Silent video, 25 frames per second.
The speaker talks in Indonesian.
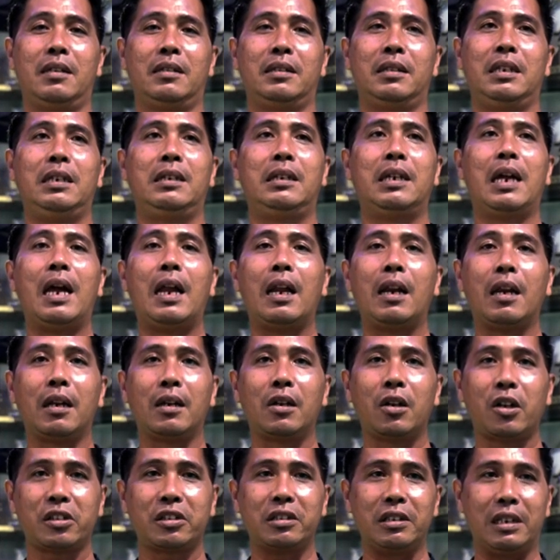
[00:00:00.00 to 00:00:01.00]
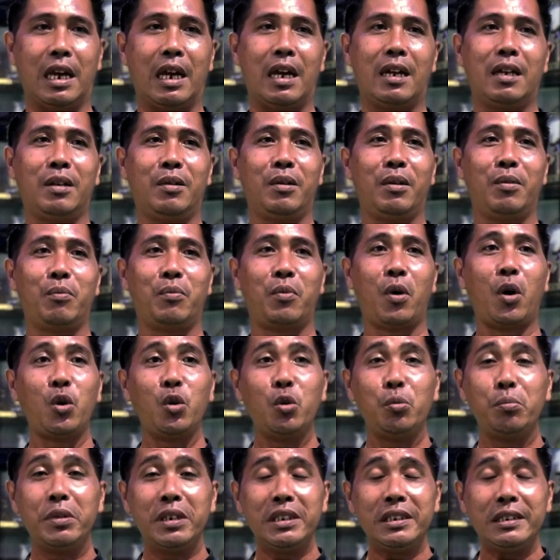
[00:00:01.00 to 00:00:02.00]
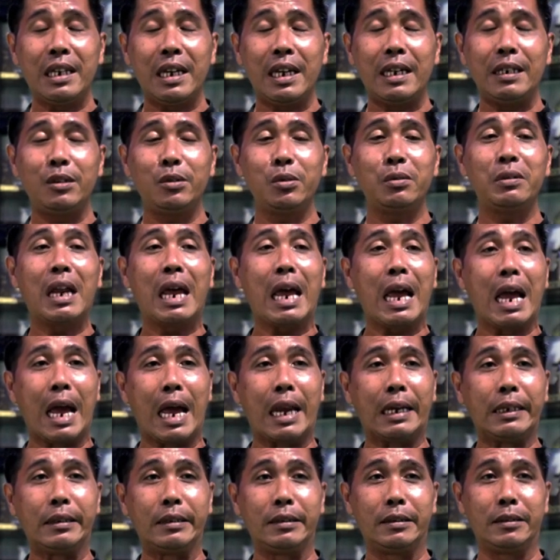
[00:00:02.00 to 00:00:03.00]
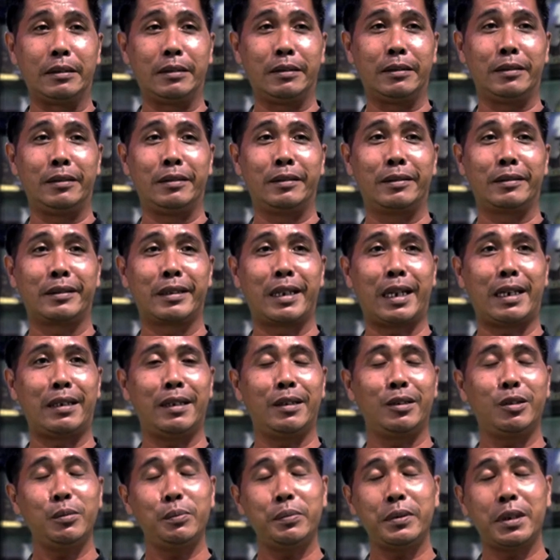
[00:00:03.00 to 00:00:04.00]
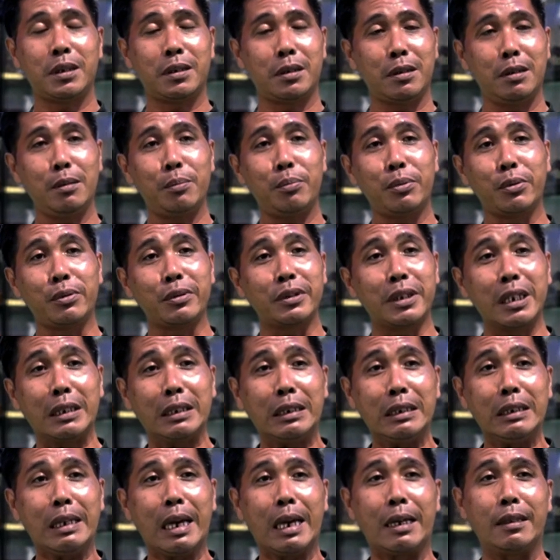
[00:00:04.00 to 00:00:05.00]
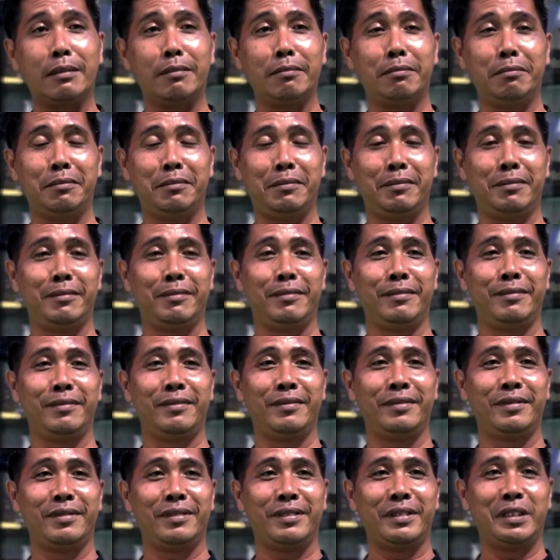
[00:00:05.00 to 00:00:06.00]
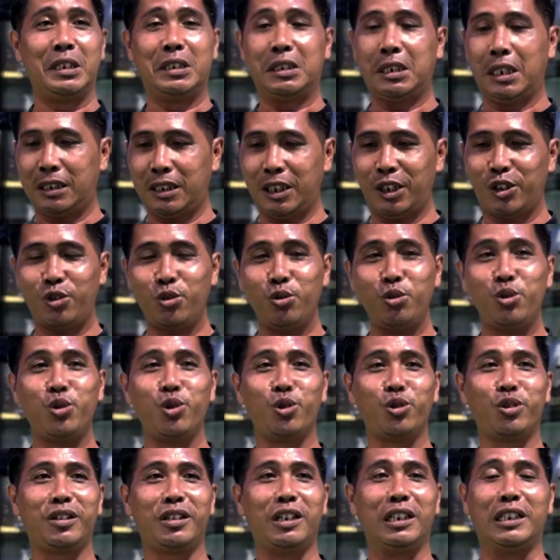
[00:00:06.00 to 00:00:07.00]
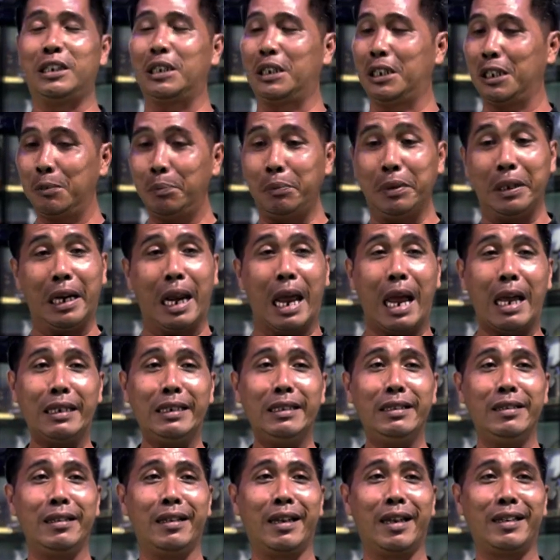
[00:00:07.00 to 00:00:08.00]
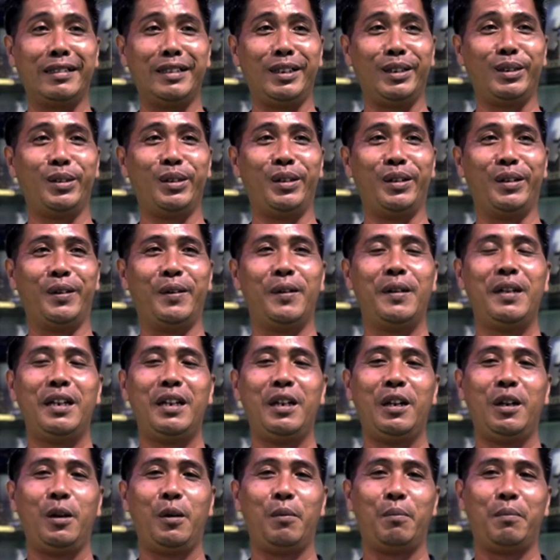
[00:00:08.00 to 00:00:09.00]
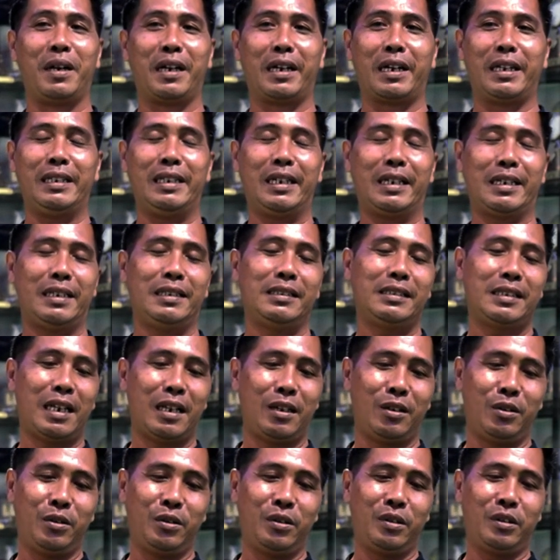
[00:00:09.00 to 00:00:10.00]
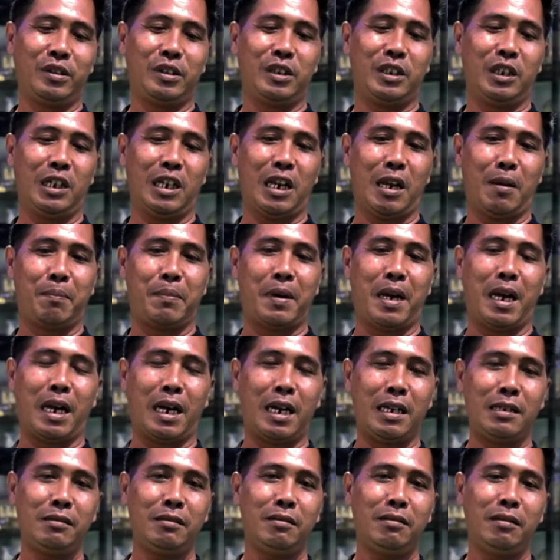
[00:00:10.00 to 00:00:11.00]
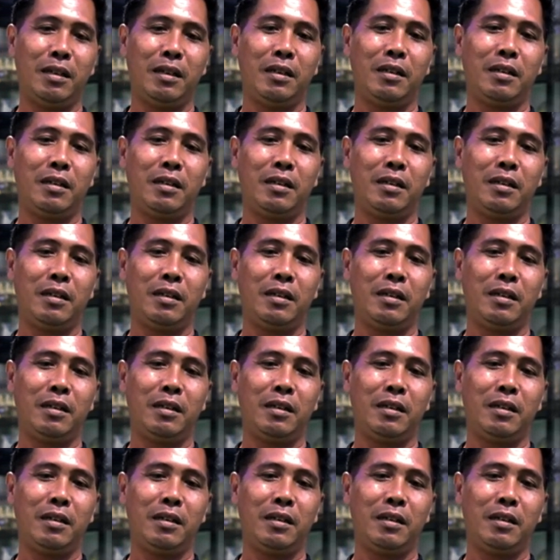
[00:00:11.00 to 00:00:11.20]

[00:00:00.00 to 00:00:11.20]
tidak los ya, volumenya itu nahan. Karena itu biasanya burung settingan. Di setting sujud, disikin birahi kan gitu loh. Makanya kan kalau di lapangan